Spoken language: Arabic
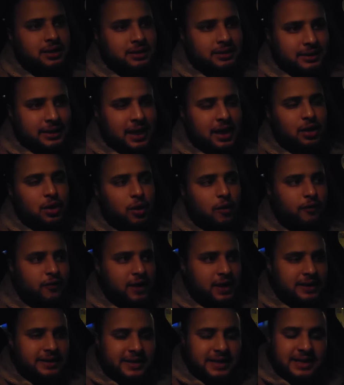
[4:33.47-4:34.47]
نطيحوا
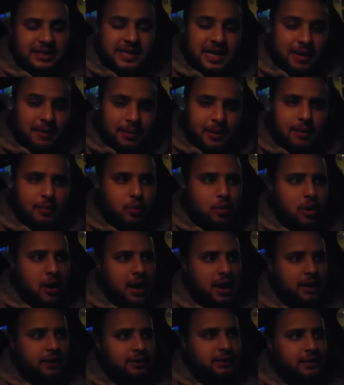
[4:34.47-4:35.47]
فرنسا لسبب
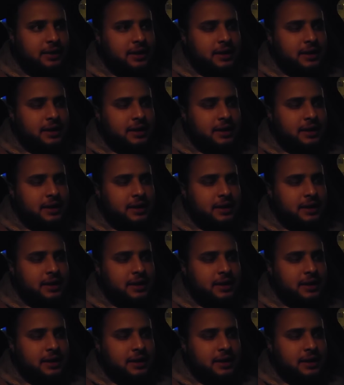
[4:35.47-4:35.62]
واحد